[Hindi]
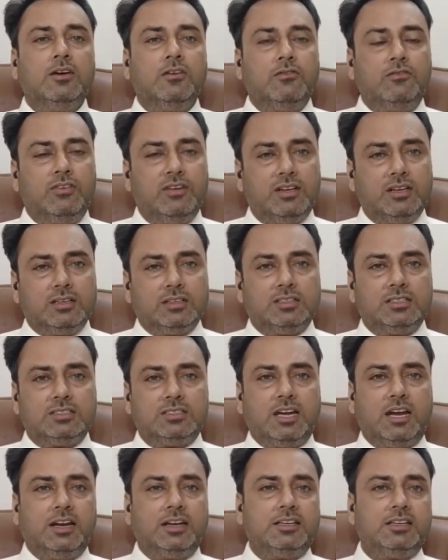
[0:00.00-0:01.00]
फिर
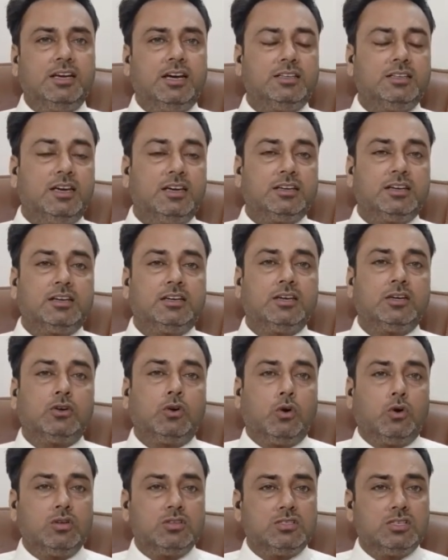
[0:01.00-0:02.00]
डिसाइड किया जाएगा कि
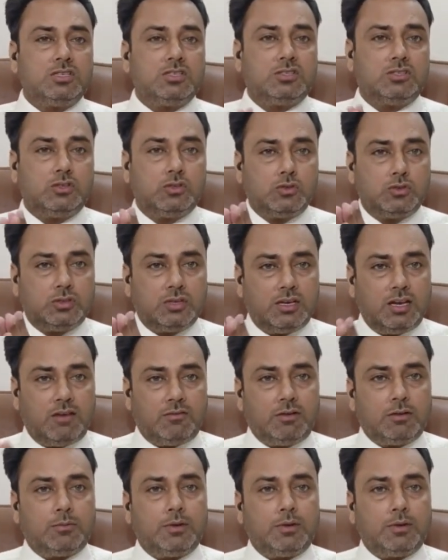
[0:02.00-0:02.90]
कौन से इंस्टीट्यूशन लेवल